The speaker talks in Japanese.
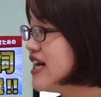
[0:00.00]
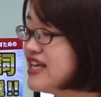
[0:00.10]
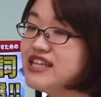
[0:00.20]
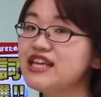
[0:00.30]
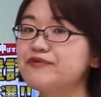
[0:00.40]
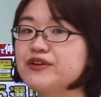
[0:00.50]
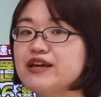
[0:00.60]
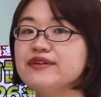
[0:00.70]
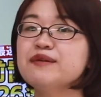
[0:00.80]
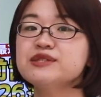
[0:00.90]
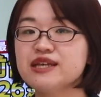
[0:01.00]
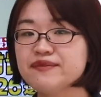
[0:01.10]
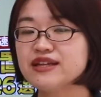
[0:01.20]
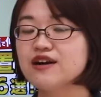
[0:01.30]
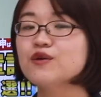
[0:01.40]
LINE で
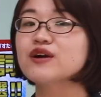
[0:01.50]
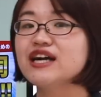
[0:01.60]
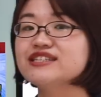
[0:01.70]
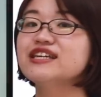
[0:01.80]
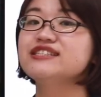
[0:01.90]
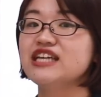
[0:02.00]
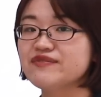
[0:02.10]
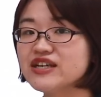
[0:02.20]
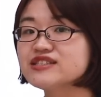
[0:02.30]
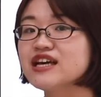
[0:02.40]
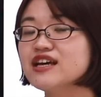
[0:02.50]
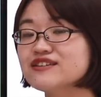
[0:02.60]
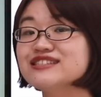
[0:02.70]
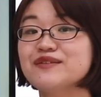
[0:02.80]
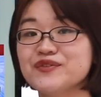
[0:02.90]
プレミアムセミナーを開催しています
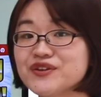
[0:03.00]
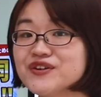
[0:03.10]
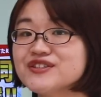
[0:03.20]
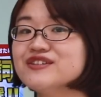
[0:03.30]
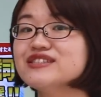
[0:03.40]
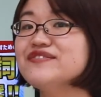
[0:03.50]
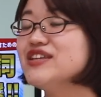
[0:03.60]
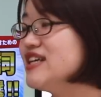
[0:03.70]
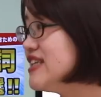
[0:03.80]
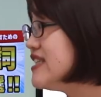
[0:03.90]
こちら無料のセミナー